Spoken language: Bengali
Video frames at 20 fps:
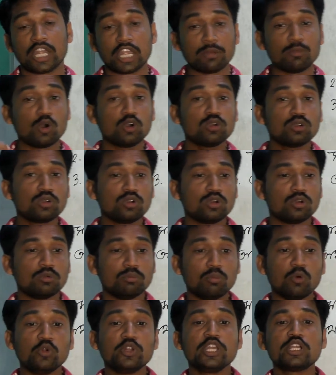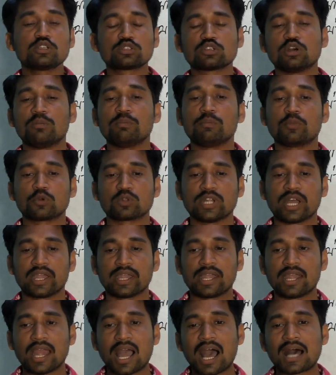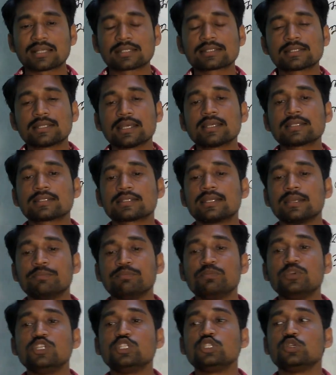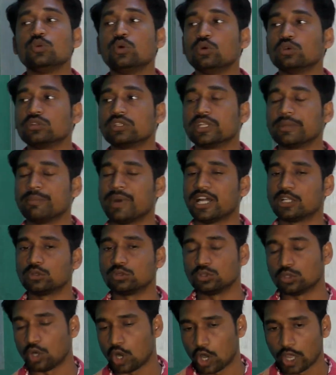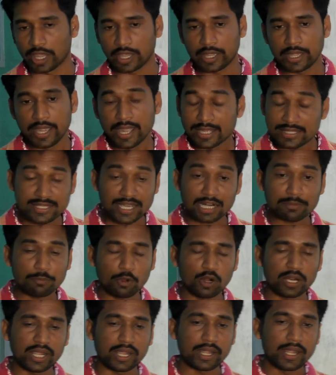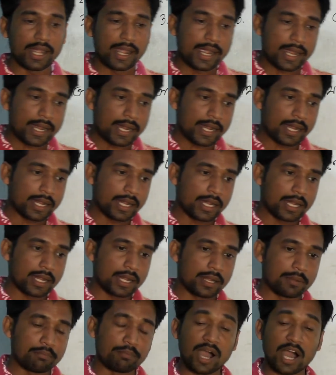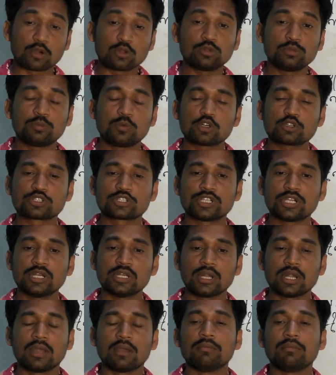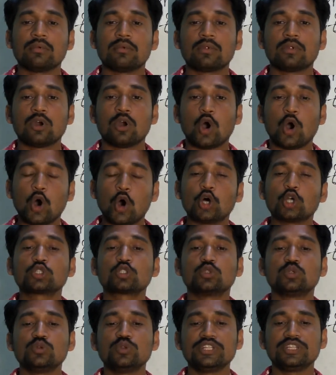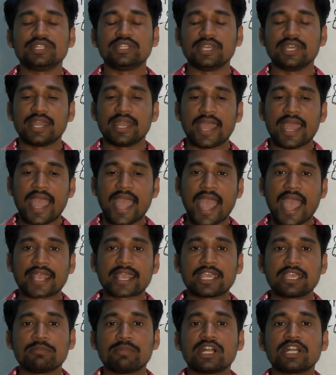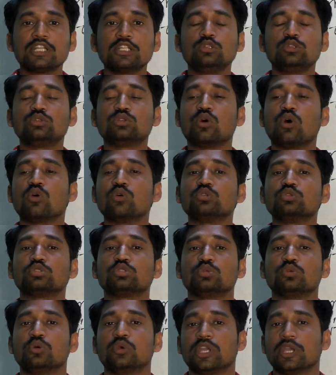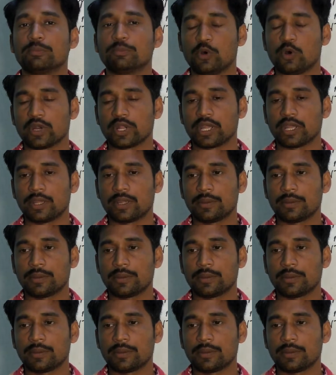এবং বণিক সম্প্রদায় আস্তে আস্তে পিছু হটতে বাধ্য হয় যার ফলে ভারতবর্ষের অর্থনীতি একেবারে ধ্বংস হয়ে পড়ে